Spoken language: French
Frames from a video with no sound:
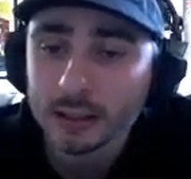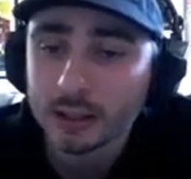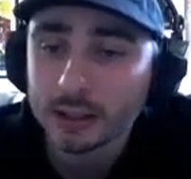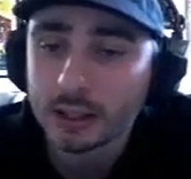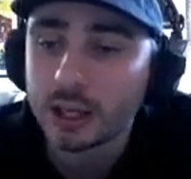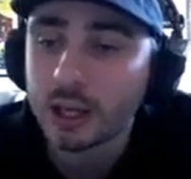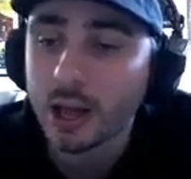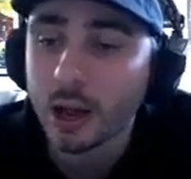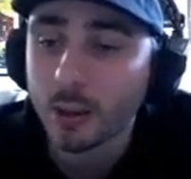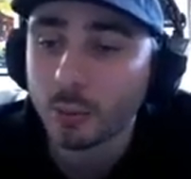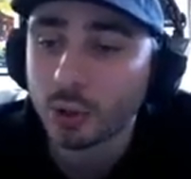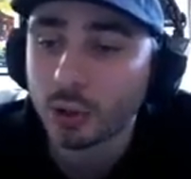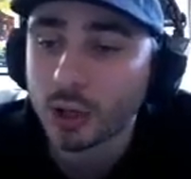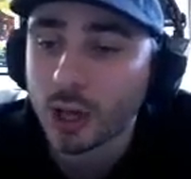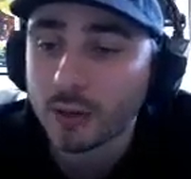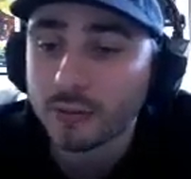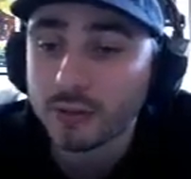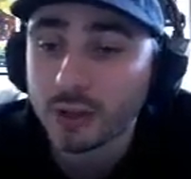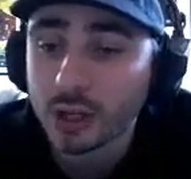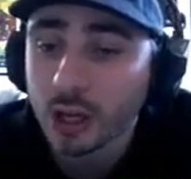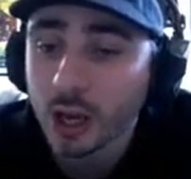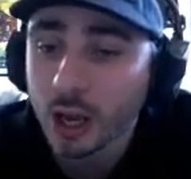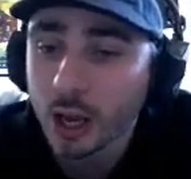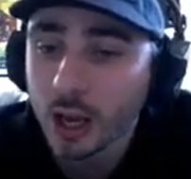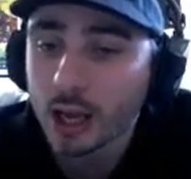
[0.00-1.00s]
qui à mon
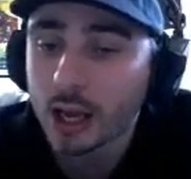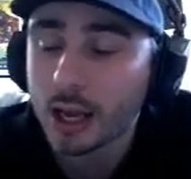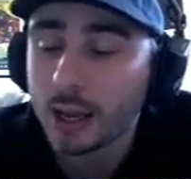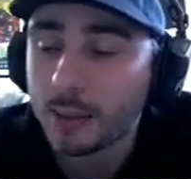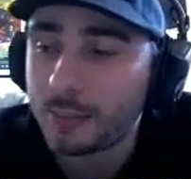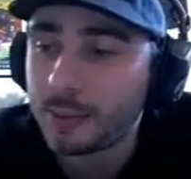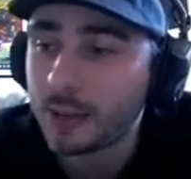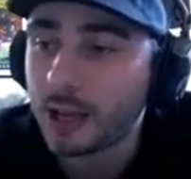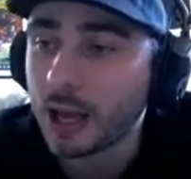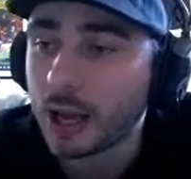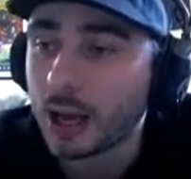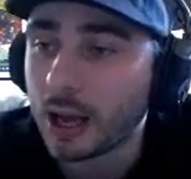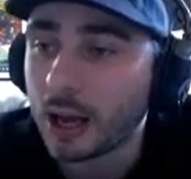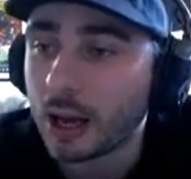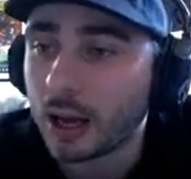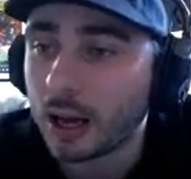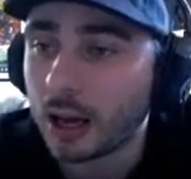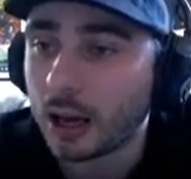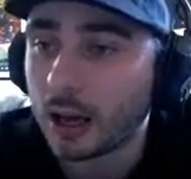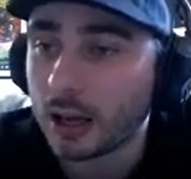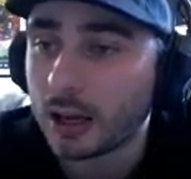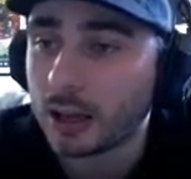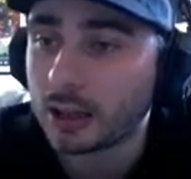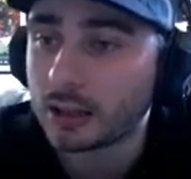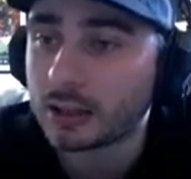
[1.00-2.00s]
avis eh
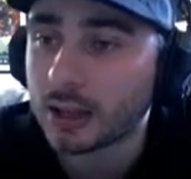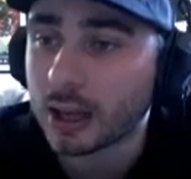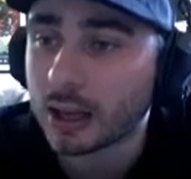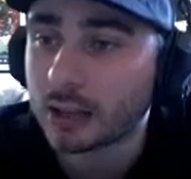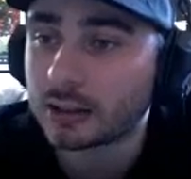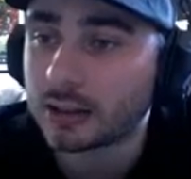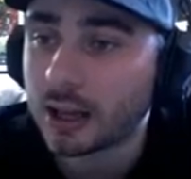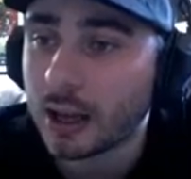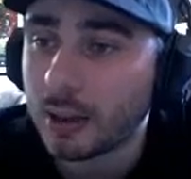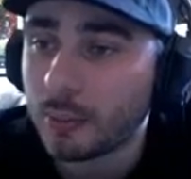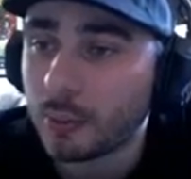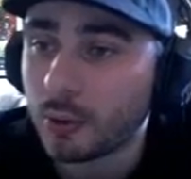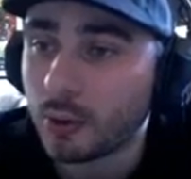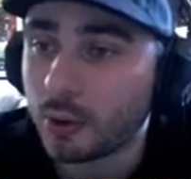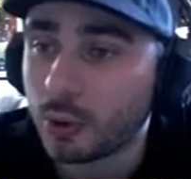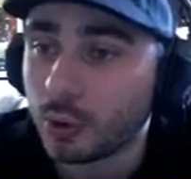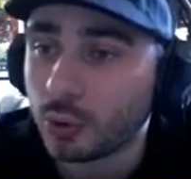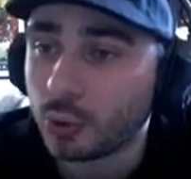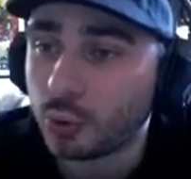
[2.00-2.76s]
bien est un thème